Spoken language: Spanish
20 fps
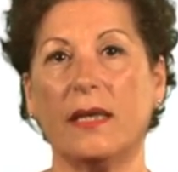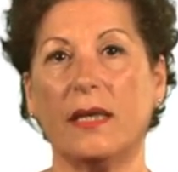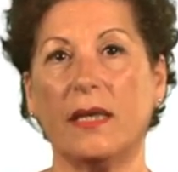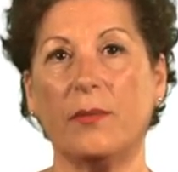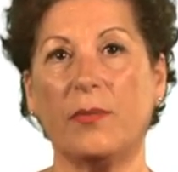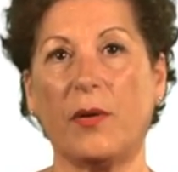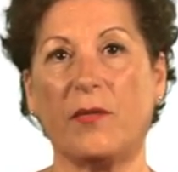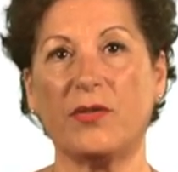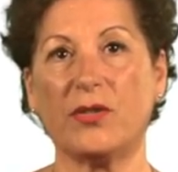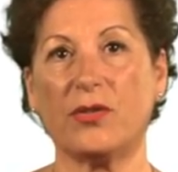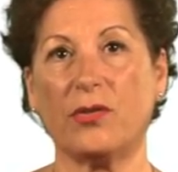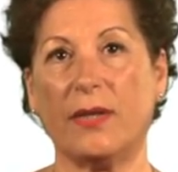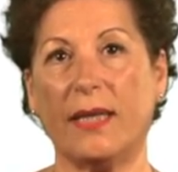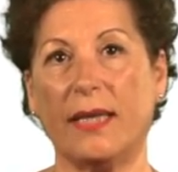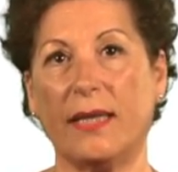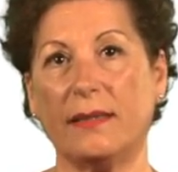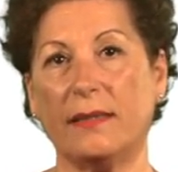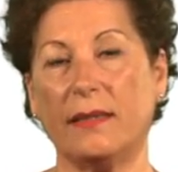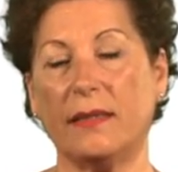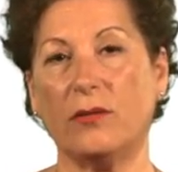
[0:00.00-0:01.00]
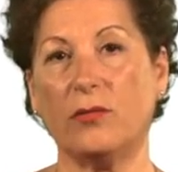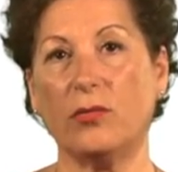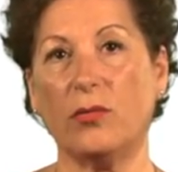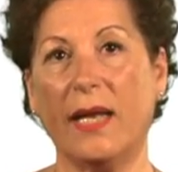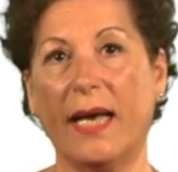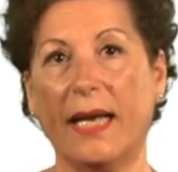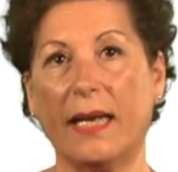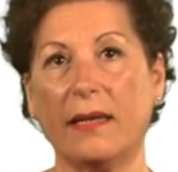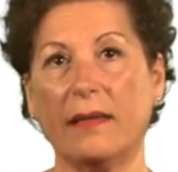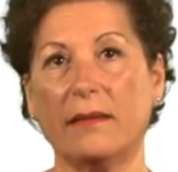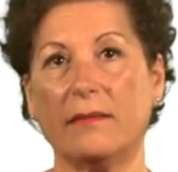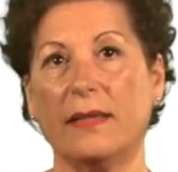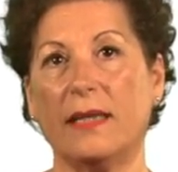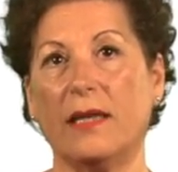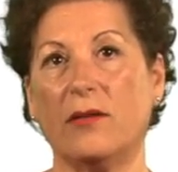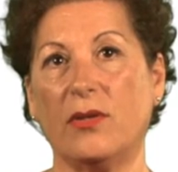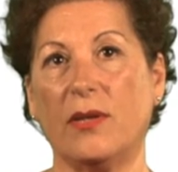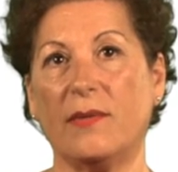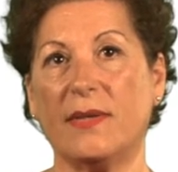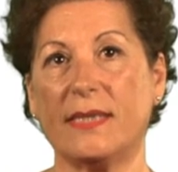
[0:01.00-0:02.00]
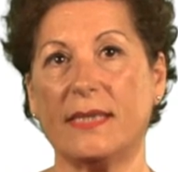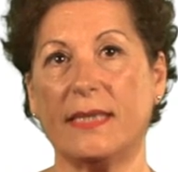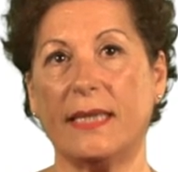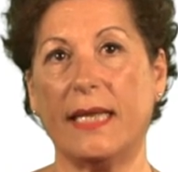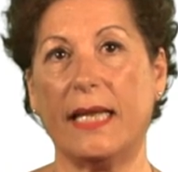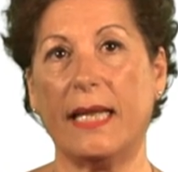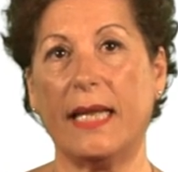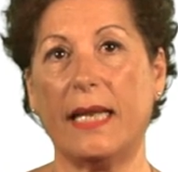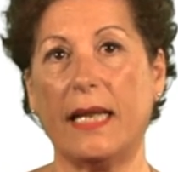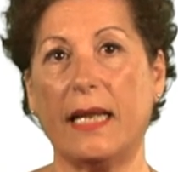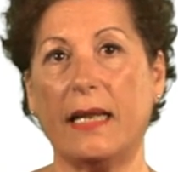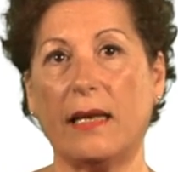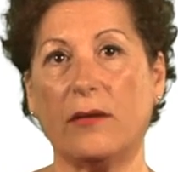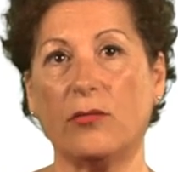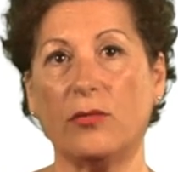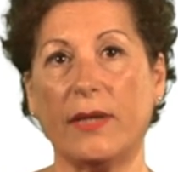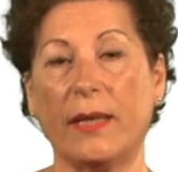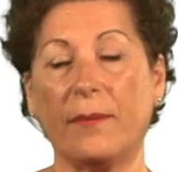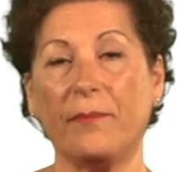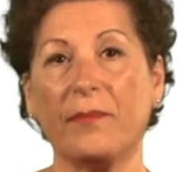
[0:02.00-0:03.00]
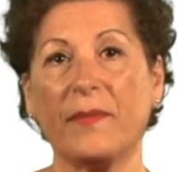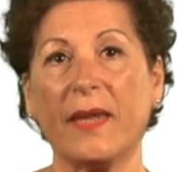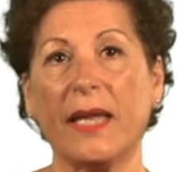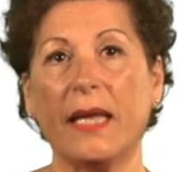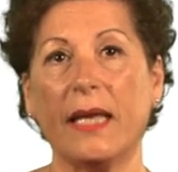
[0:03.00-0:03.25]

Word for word: y profesora titular de la Universidad de La Laguna.